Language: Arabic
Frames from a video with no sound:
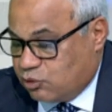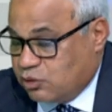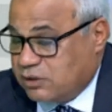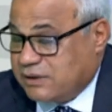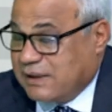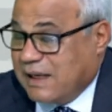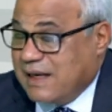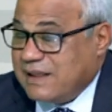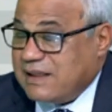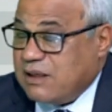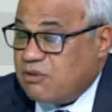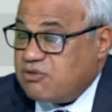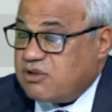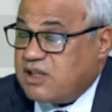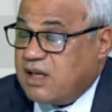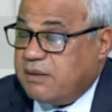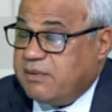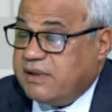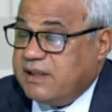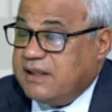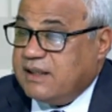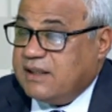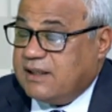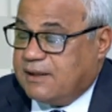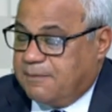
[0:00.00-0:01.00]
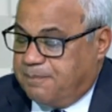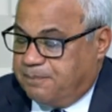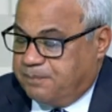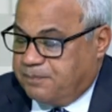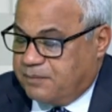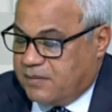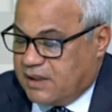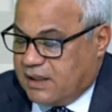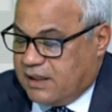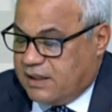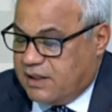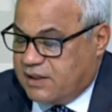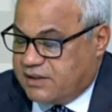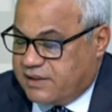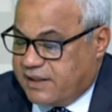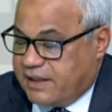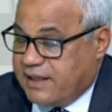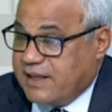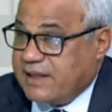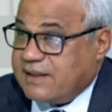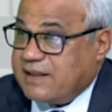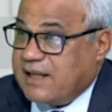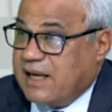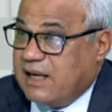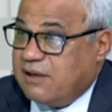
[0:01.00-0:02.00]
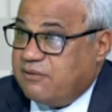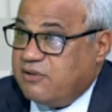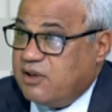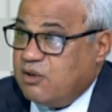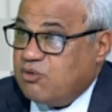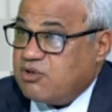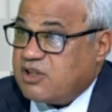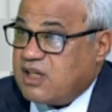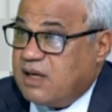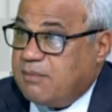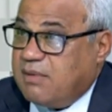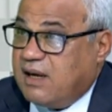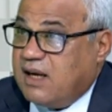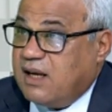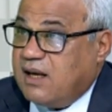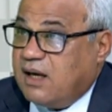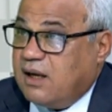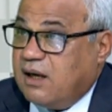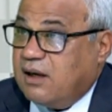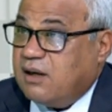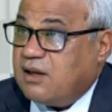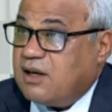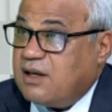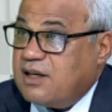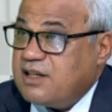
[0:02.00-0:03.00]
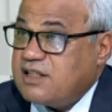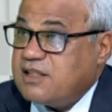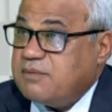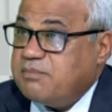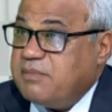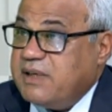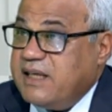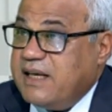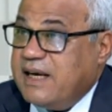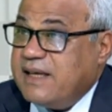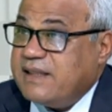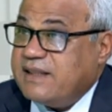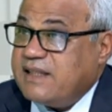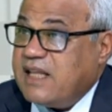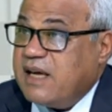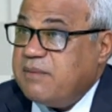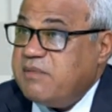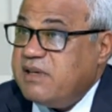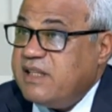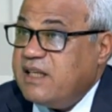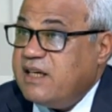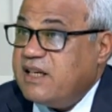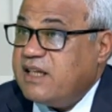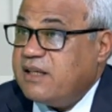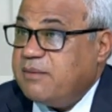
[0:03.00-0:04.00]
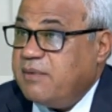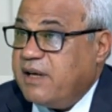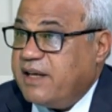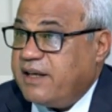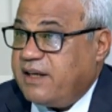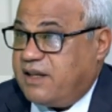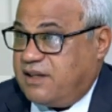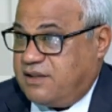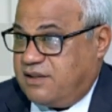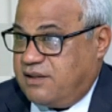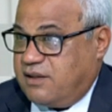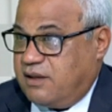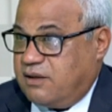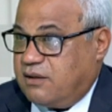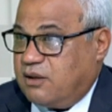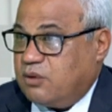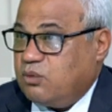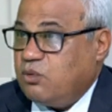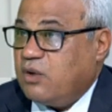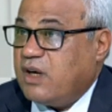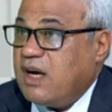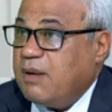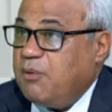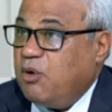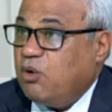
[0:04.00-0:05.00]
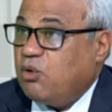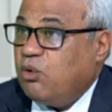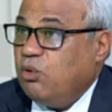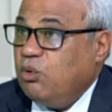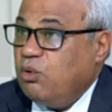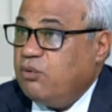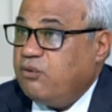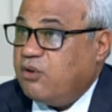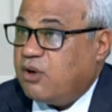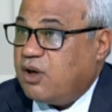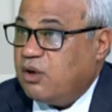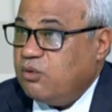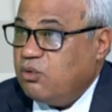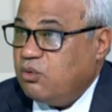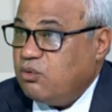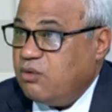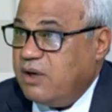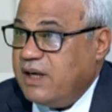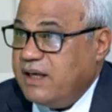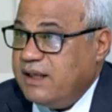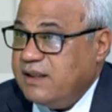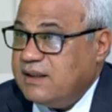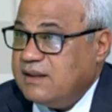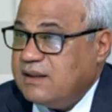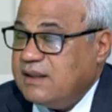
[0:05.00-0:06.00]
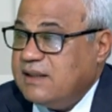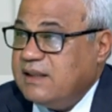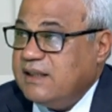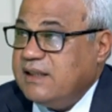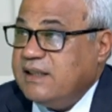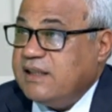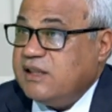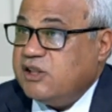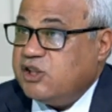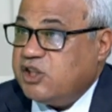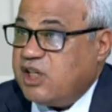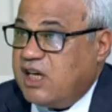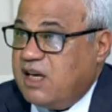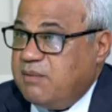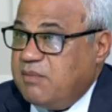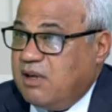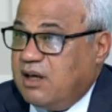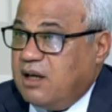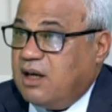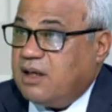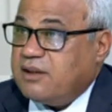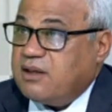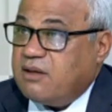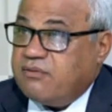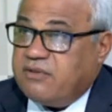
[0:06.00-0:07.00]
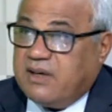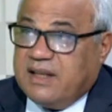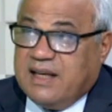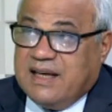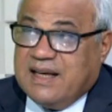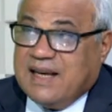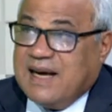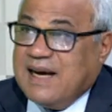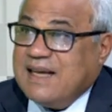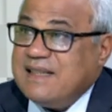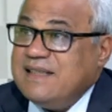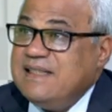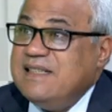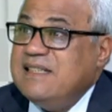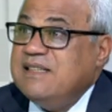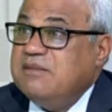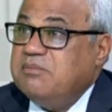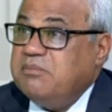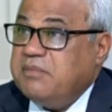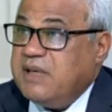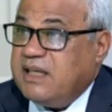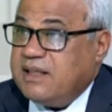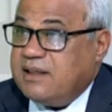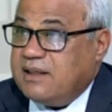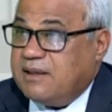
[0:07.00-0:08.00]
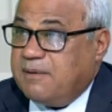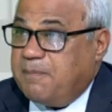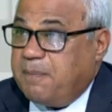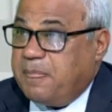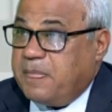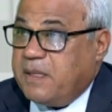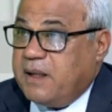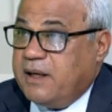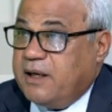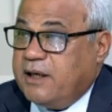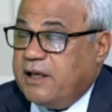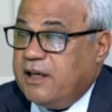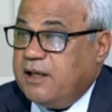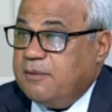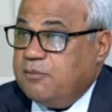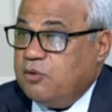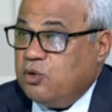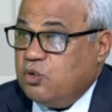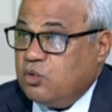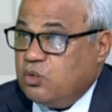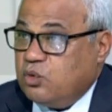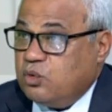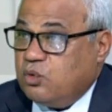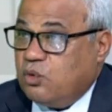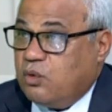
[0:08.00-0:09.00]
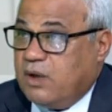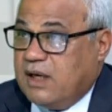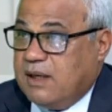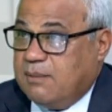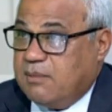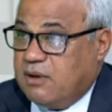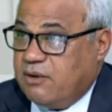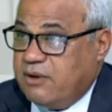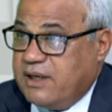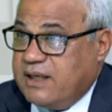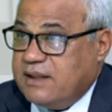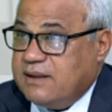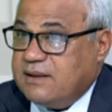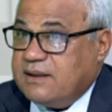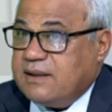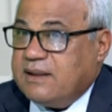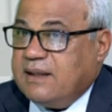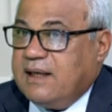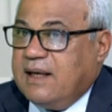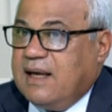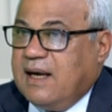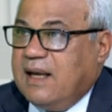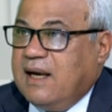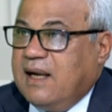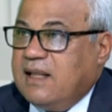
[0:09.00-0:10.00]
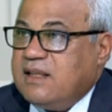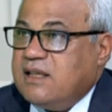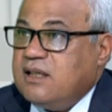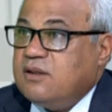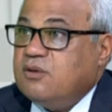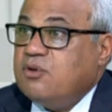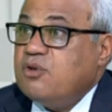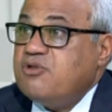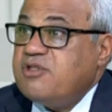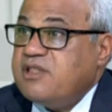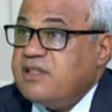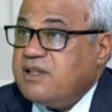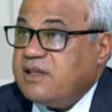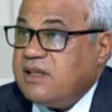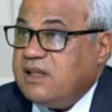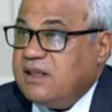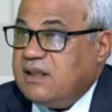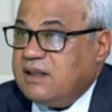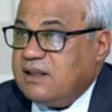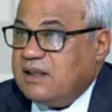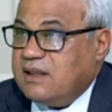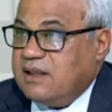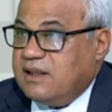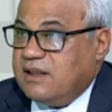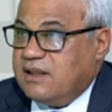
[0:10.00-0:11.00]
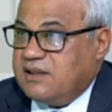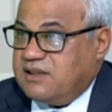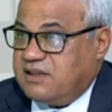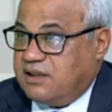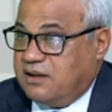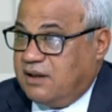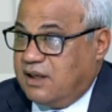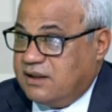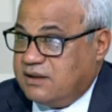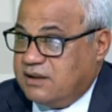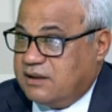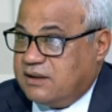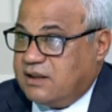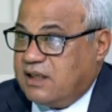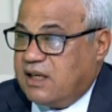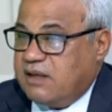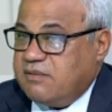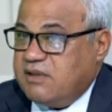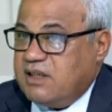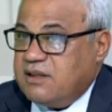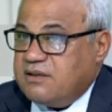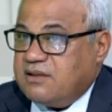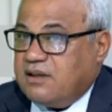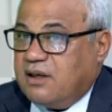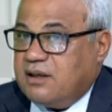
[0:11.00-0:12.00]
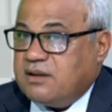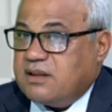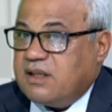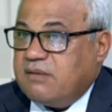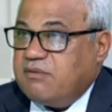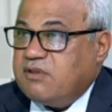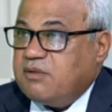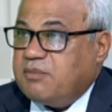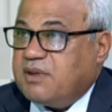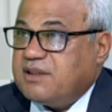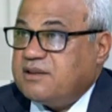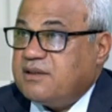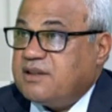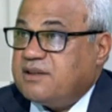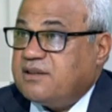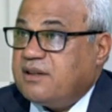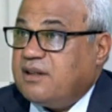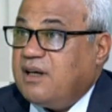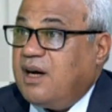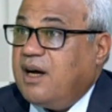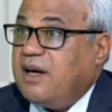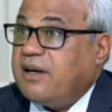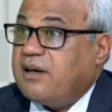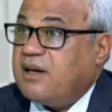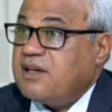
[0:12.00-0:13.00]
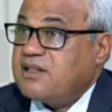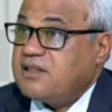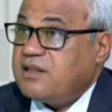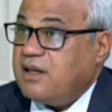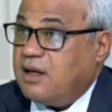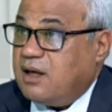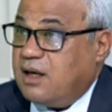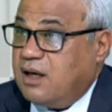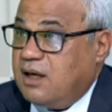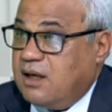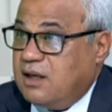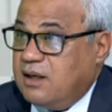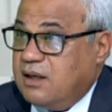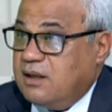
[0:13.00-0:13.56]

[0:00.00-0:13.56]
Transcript: 73 آه، لسنة 2007 الخاص بالتأمين الإجباري على السيارات وجمعه كله في قانون واحد شامل أضاف إليه العديد من البنود والمواد التي تسري صناعة التأمين صناعة التأمين في مصر صناعة راسخة